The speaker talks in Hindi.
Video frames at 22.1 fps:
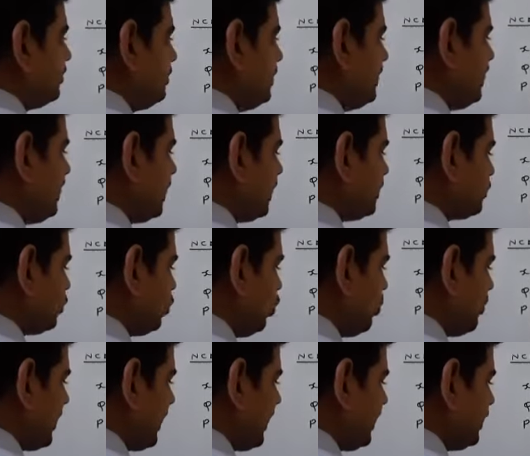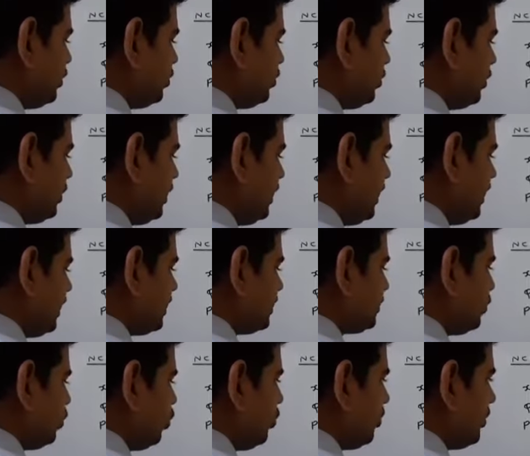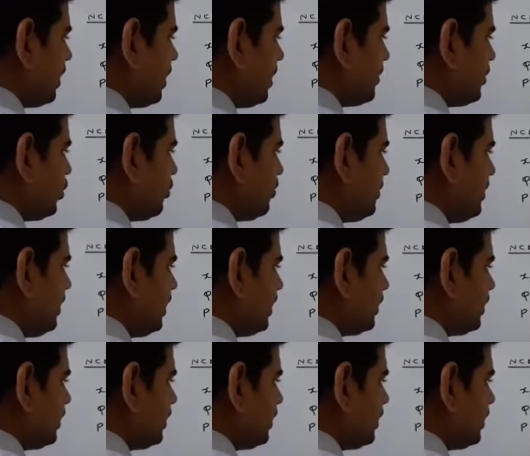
बी का स्लोप हाई है देखो ए का स्लोप कम है और बी